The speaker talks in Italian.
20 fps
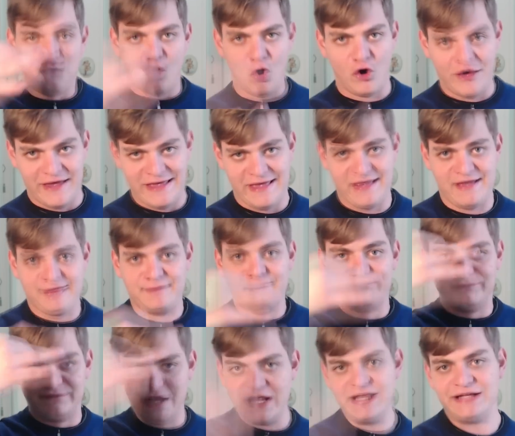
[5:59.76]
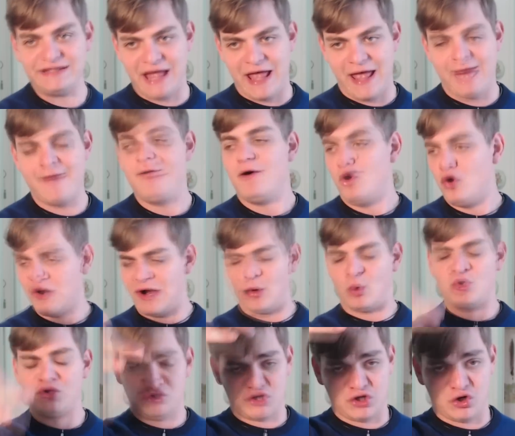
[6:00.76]
Voi Dite,
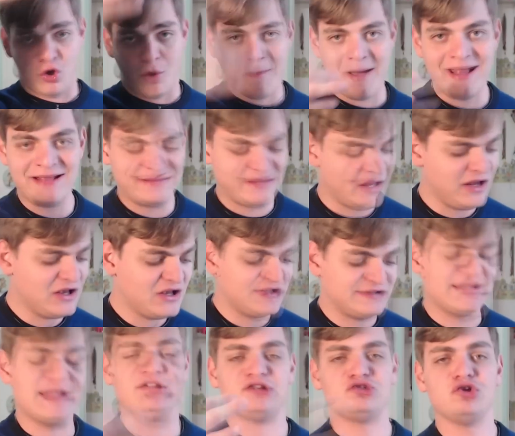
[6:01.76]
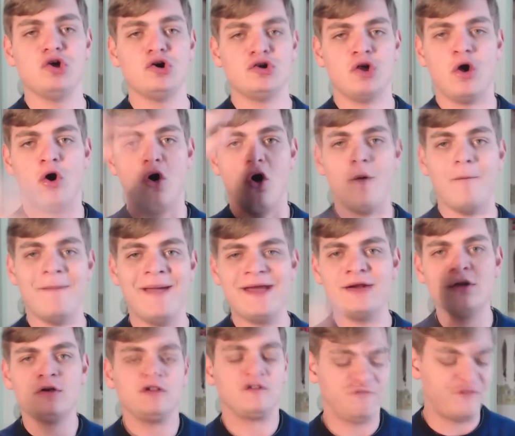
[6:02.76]
ora qui sotto nei commenti, se sono o
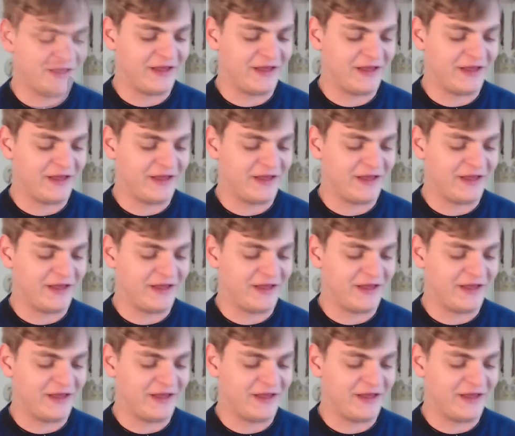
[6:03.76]
meno